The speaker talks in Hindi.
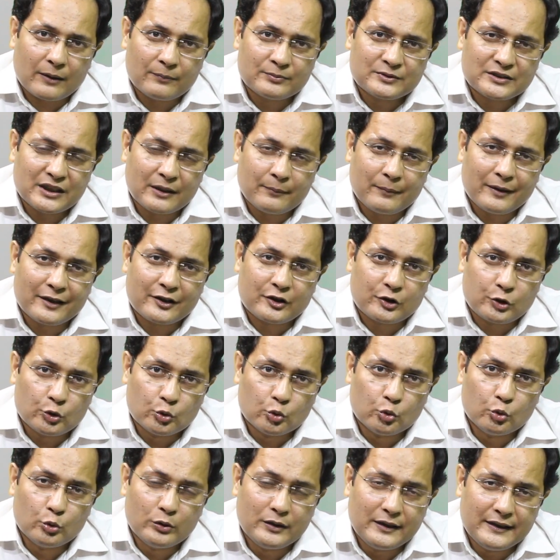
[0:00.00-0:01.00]
कब्जे में
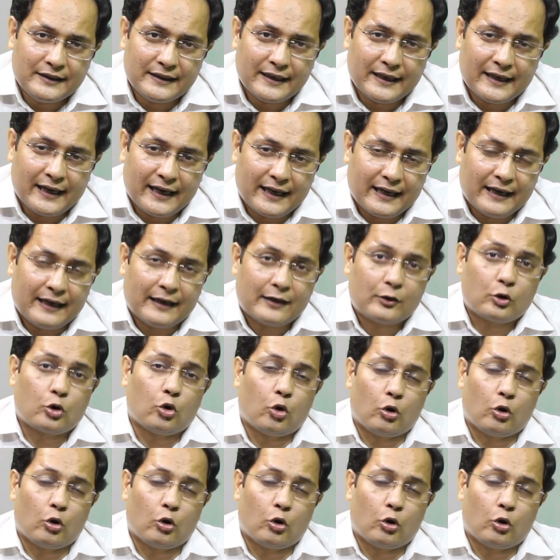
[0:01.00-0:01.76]
क्यों लिए हैं